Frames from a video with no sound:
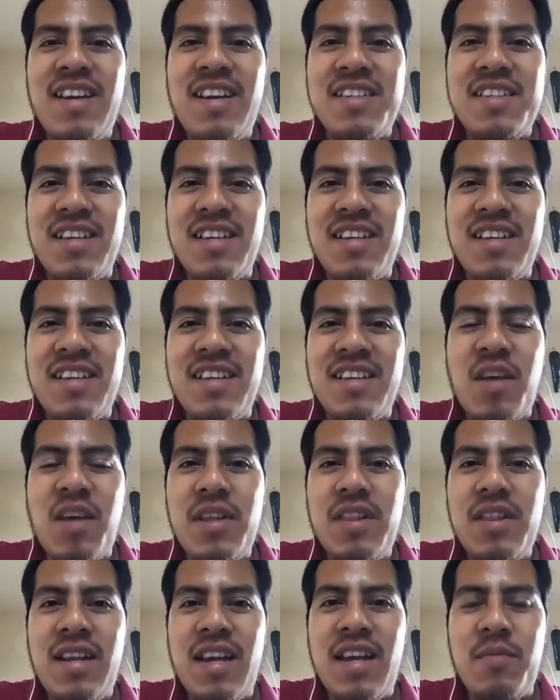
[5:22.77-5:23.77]
necesidad
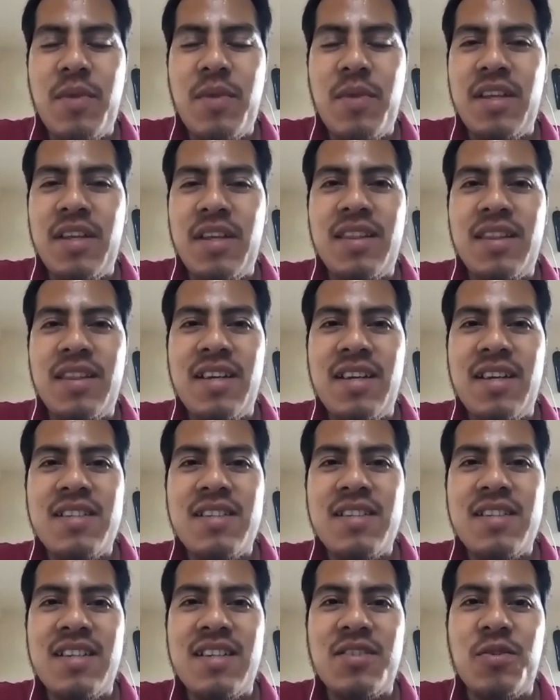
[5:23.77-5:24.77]
también de la
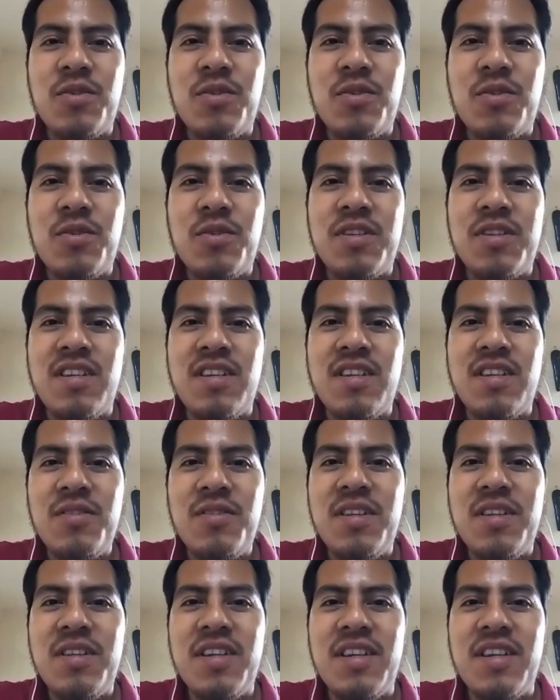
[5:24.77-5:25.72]
inmediatez de las cosas, ¿no?